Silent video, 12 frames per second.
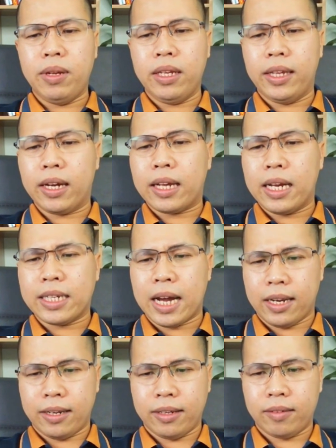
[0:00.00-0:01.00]
lý tiếc tài
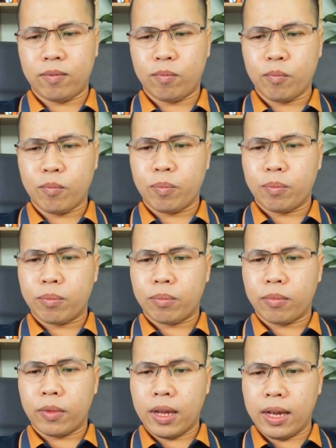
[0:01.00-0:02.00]
sản.
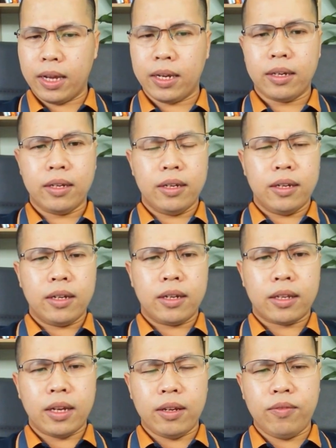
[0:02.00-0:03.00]
Đấy,
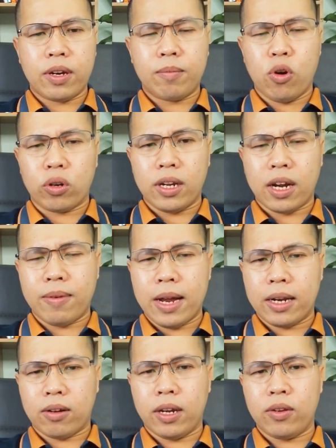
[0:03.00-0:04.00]
thế thì việc 1 là các
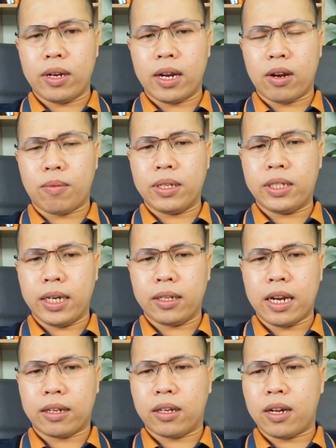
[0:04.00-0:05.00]
bạn kỹ thuật đặt cọc bán chênh,
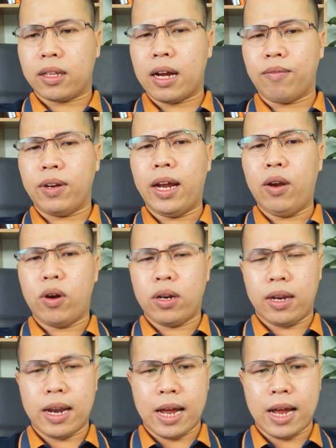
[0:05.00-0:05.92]
đặt thẳng vấn đề luôn